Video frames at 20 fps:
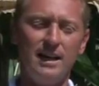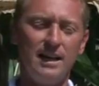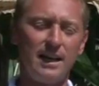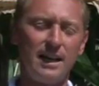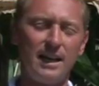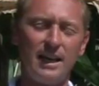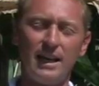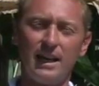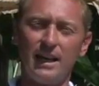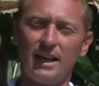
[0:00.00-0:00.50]

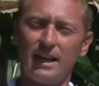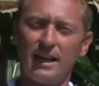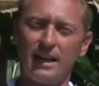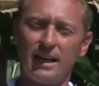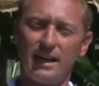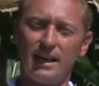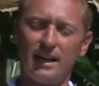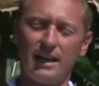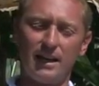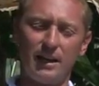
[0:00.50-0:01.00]
e
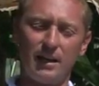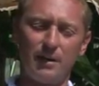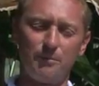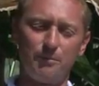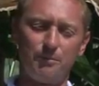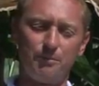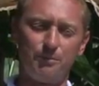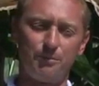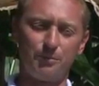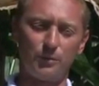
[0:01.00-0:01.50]

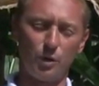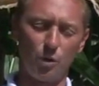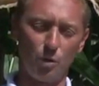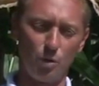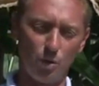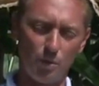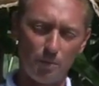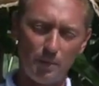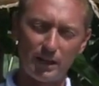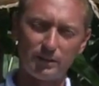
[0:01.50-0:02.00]
ehm,
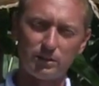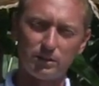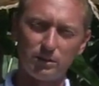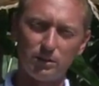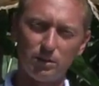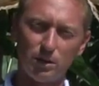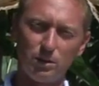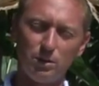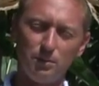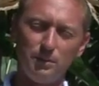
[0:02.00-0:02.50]
con un basso
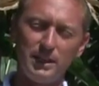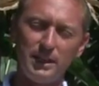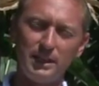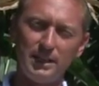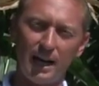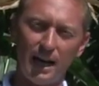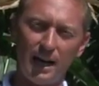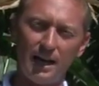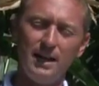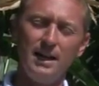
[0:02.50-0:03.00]
tenore di
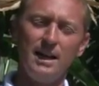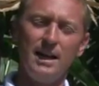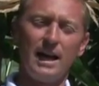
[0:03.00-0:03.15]
umidità,